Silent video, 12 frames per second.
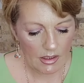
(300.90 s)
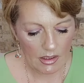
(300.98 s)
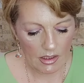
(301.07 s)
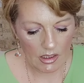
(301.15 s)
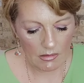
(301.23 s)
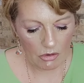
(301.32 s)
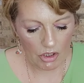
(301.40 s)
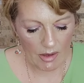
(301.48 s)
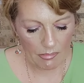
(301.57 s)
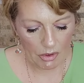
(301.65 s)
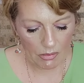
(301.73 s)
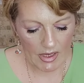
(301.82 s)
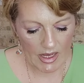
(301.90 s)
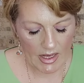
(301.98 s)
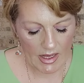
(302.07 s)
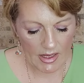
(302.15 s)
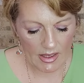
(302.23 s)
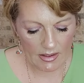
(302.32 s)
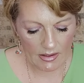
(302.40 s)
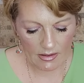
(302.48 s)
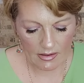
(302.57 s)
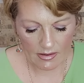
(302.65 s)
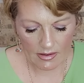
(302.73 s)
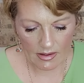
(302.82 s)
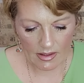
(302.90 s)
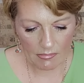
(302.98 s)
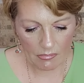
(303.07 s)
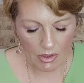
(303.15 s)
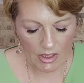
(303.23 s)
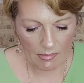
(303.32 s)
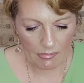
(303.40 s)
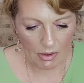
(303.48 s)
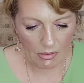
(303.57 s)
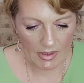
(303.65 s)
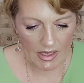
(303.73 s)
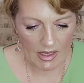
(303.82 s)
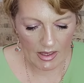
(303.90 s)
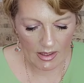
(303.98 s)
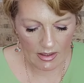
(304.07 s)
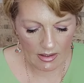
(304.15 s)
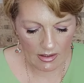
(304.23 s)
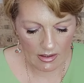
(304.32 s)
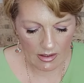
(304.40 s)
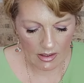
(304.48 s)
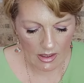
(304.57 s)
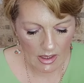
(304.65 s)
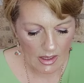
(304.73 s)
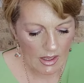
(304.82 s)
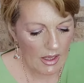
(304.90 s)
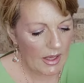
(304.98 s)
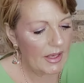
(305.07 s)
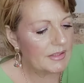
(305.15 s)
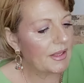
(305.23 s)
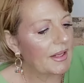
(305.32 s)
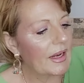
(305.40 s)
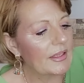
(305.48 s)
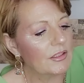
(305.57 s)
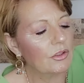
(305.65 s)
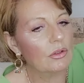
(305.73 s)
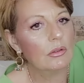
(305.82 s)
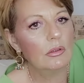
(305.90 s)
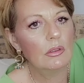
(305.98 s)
y voy a probar, voy a probar este clarito.